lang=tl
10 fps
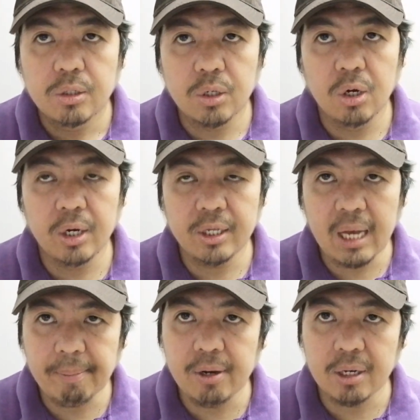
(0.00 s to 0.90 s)
So yun
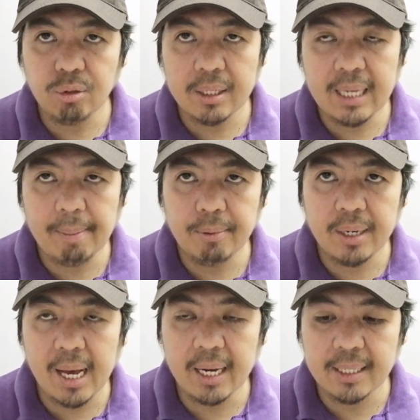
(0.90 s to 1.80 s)
nga po, katulad nga po
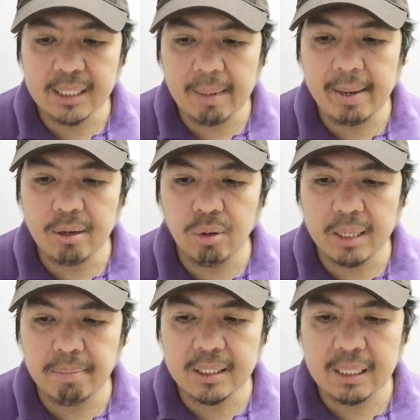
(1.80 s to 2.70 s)
ng aking nasabi, kung
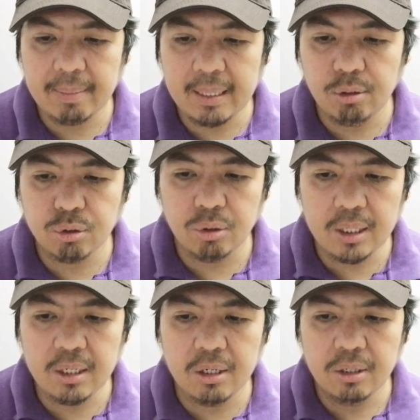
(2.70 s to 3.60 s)
advanced naman ang gusto
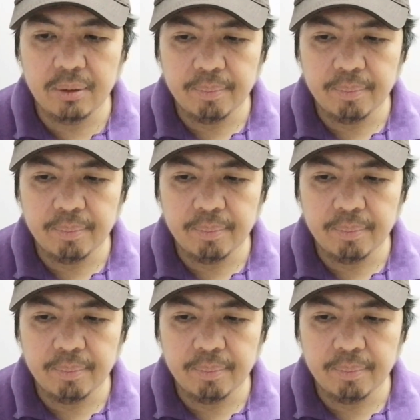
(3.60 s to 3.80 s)
ninyo,